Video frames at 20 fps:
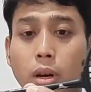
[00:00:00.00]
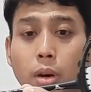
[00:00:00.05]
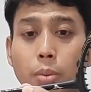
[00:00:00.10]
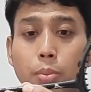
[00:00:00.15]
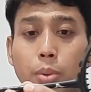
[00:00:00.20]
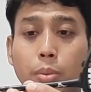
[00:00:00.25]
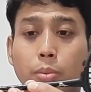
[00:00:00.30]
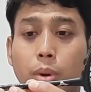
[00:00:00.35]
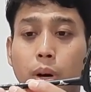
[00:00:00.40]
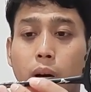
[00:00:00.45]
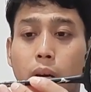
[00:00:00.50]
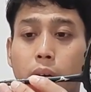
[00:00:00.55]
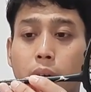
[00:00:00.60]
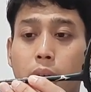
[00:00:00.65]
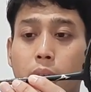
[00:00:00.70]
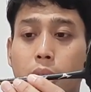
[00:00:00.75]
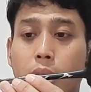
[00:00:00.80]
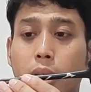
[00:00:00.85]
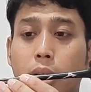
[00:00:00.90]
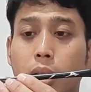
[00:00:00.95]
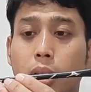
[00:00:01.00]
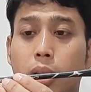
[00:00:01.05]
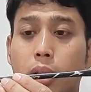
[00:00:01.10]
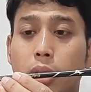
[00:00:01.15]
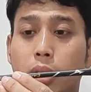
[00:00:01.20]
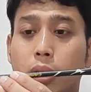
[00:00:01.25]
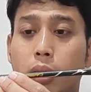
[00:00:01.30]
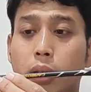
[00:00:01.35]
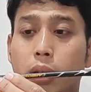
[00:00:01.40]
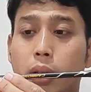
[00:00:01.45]
rapi banget
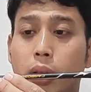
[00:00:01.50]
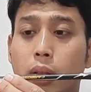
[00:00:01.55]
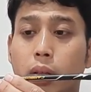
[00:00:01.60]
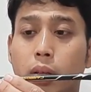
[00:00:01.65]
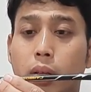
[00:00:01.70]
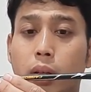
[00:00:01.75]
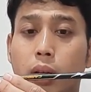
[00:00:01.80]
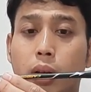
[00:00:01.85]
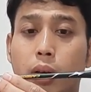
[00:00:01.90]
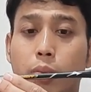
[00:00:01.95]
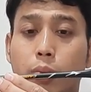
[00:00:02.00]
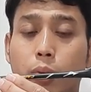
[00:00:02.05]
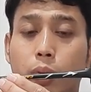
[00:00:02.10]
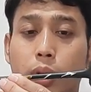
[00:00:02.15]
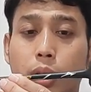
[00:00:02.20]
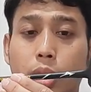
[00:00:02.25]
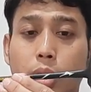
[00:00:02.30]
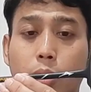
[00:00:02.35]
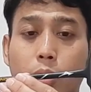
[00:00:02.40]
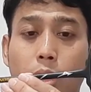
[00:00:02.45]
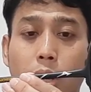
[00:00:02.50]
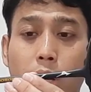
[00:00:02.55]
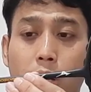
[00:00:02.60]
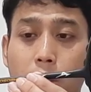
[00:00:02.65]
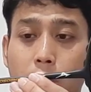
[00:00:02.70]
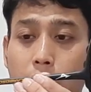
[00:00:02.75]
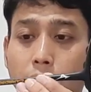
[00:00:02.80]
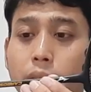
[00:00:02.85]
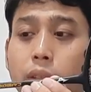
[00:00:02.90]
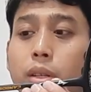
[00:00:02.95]
kemudian warna
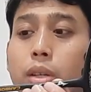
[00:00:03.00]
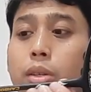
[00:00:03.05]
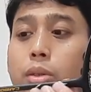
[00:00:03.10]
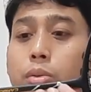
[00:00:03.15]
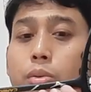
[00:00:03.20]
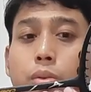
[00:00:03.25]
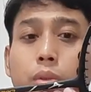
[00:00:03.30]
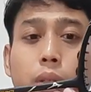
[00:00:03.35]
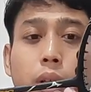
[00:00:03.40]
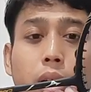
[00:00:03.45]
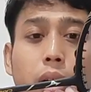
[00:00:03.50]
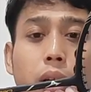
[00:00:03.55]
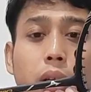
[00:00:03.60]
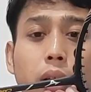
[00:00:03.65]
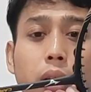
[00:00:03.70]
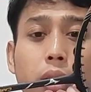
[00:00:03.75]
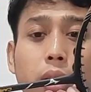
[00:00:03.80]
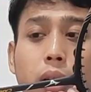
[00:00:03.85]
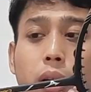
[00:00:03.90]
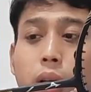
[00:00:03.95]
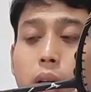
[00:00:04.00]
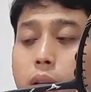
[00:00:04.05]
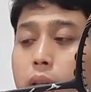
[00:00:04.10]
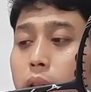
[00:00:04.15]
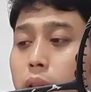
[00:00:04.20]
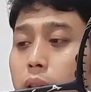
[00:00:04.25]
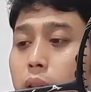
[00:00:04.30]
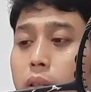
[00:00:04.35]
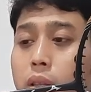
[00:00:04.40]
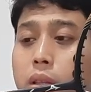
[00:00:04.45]
catnya juga uh,
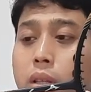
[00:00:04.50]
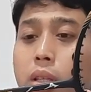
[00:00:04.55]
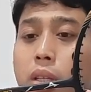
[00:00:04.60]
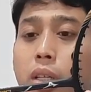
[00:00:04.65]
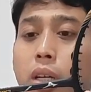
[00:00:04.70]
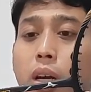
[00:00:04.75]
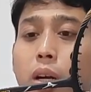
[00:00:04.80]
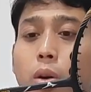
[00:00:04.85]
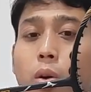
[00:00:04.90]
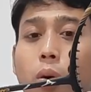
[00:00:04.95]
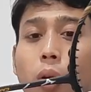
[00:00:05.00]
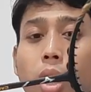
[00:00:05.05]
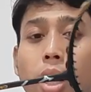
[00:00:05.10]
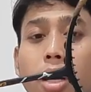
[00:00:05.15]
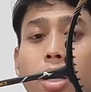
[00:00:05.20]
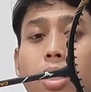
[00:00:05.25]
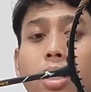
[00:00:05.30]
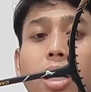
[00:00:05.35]
tidak norak ini